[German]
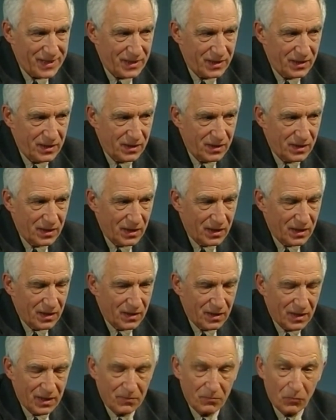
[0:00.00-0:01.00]
weil sie
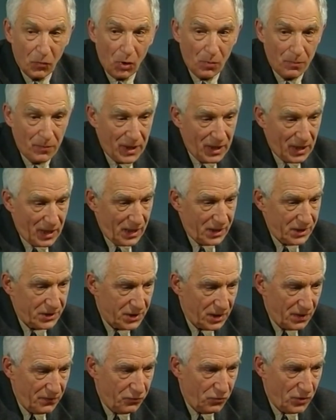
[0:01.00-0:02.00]
noch
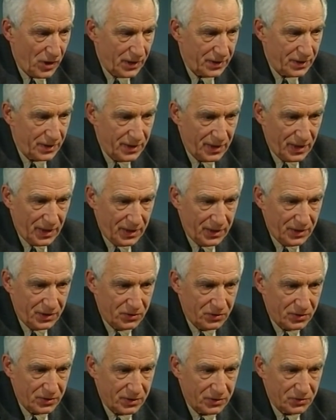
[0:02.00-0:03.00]
mehr Angst davor hatte,
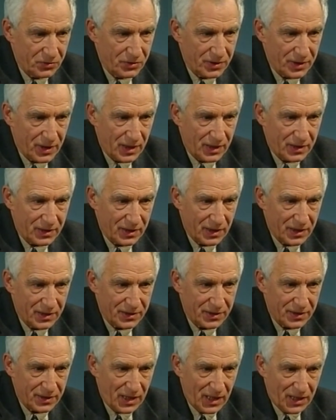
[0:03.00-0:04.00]
Nein zu
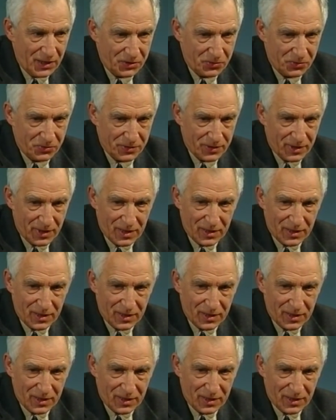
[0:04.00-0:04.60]
sagen, als Ja